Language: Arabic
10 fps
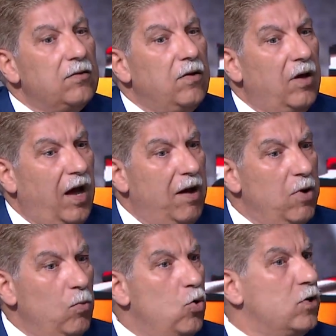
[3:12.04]

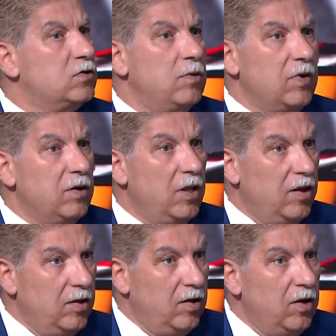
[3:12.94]
عمل منظم
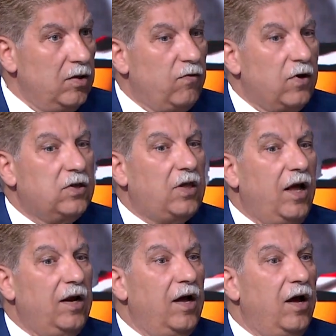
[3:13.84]
جدا اتفرجت
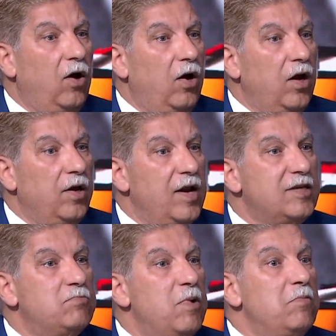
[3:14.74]
على
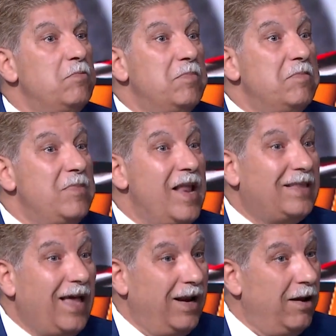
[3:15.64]
ناس
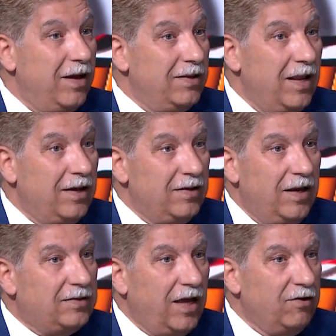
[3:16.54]
لا لا
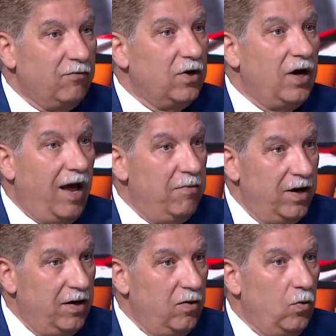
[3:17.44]
لا تعرف غير
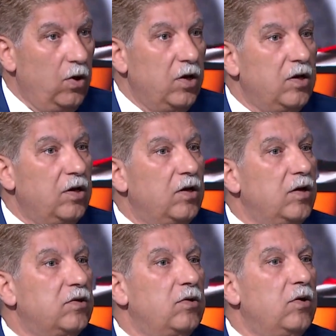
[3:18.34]
العمل آه،
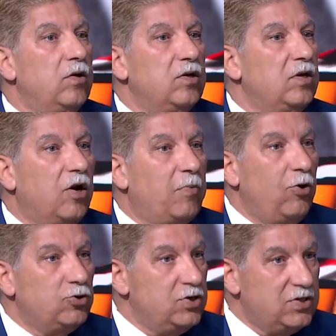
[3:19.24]
آه، آه، ال
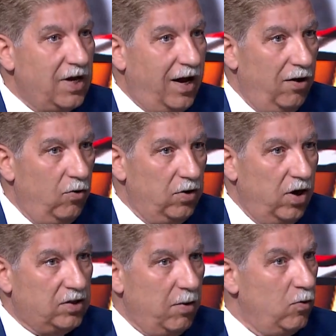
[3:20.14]
24 ساعه
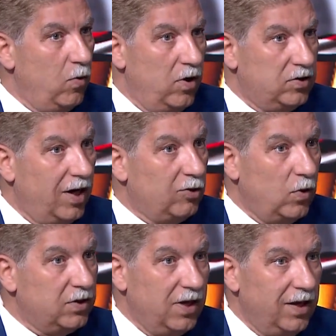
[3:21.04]
ثمان
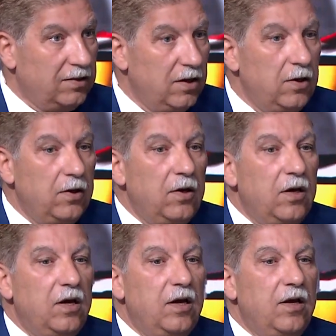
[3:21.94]
ثلاث ورديات
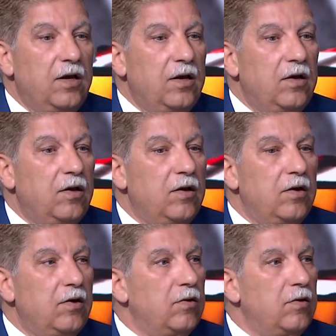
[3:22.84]
بس الاداره